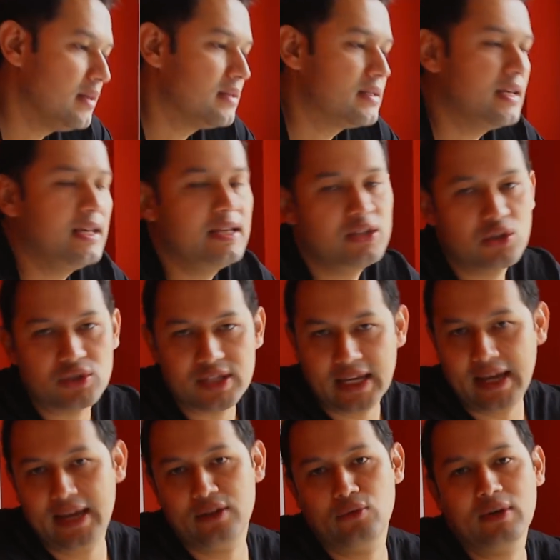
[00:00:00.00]
Sí, yo
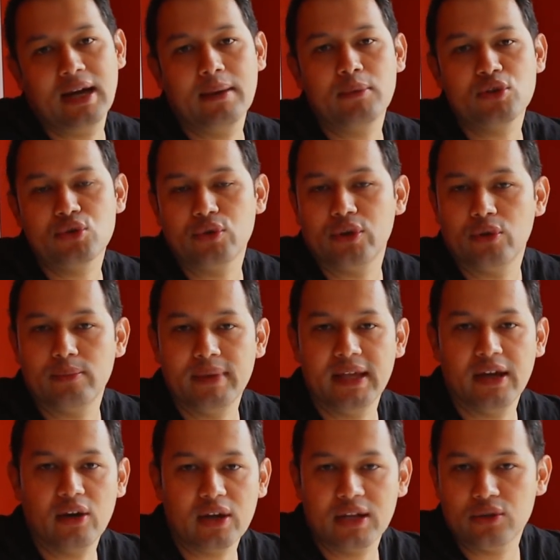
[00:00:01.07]
sé, nunca hemos subido un
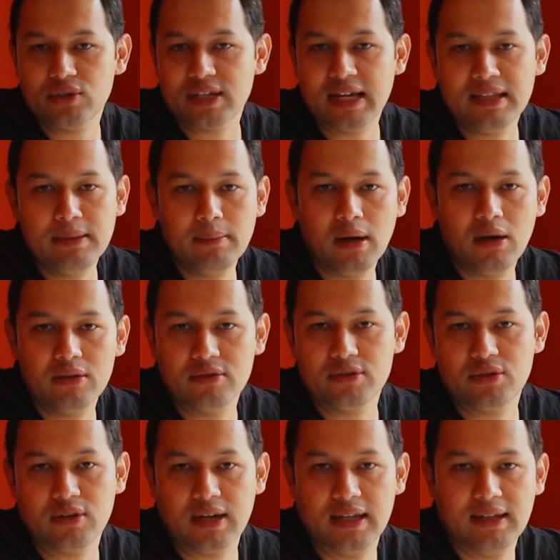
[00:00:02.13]
video que no sea animado a
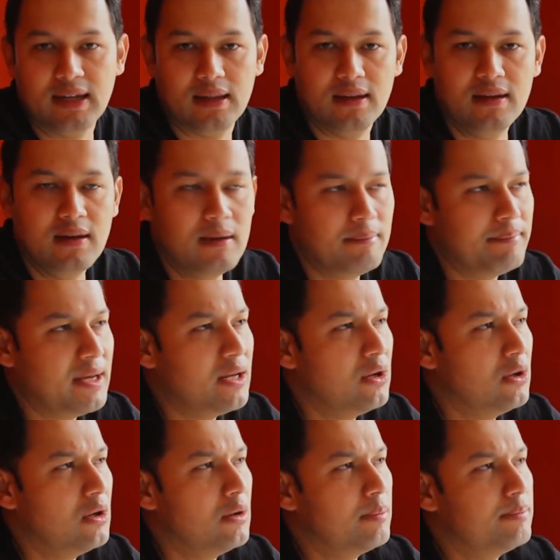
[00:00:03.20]
nuestro canal,
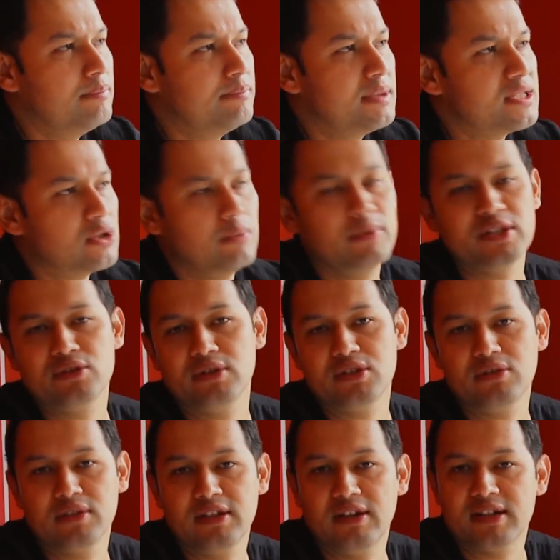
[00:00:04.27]
pero pues como es
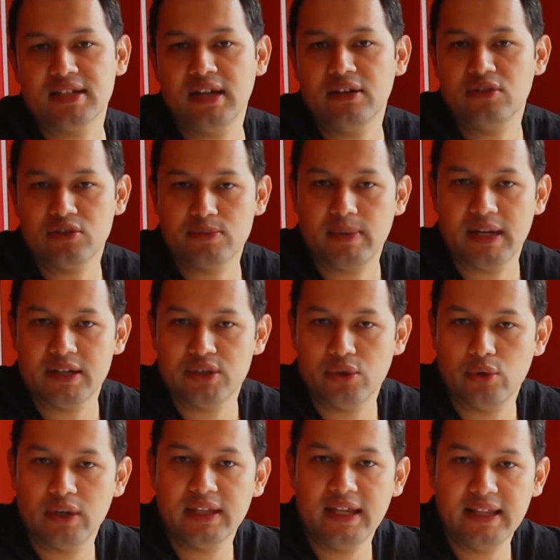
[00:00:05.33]
nuestro aniversario nos
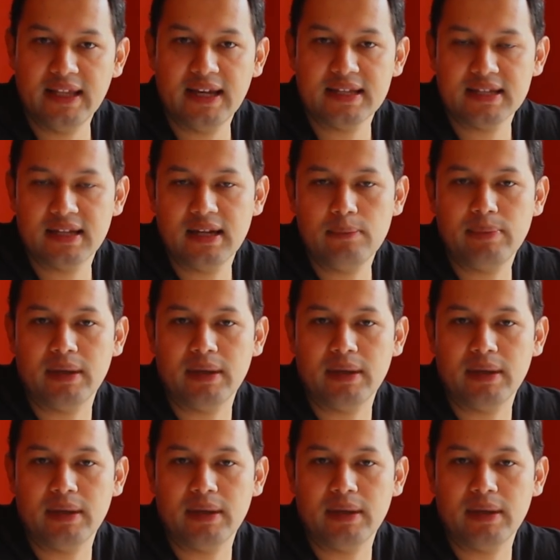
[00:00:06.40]
pareció buena idea hacer el